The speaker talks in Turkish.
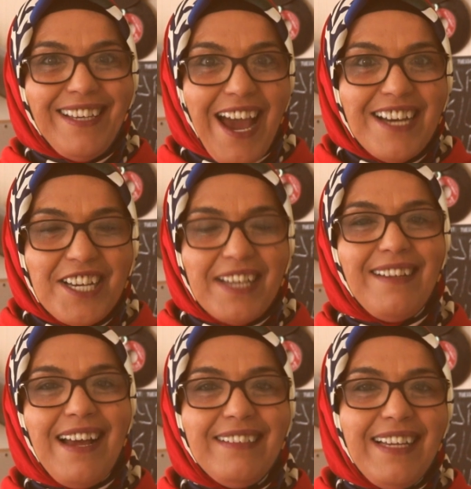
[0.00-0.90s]

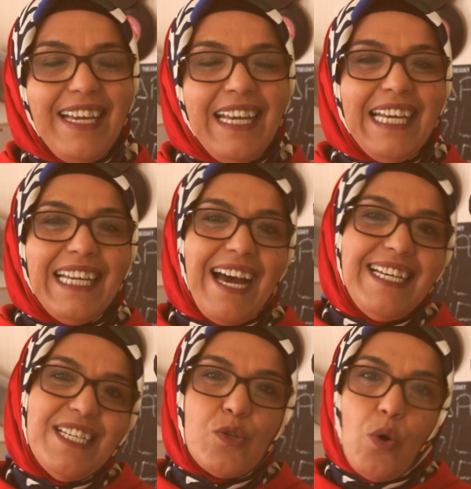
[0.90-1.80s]
gerçekten de
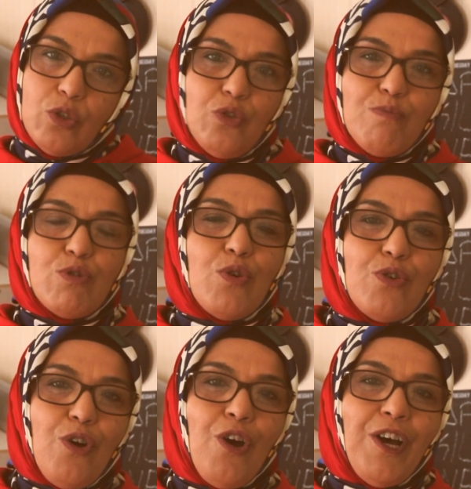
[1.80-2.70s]
hani sorduğum
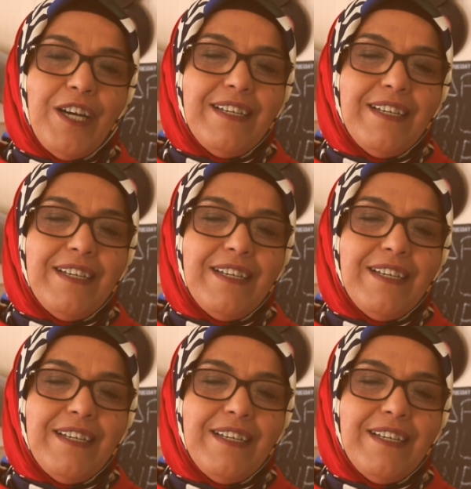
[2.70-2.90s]
soru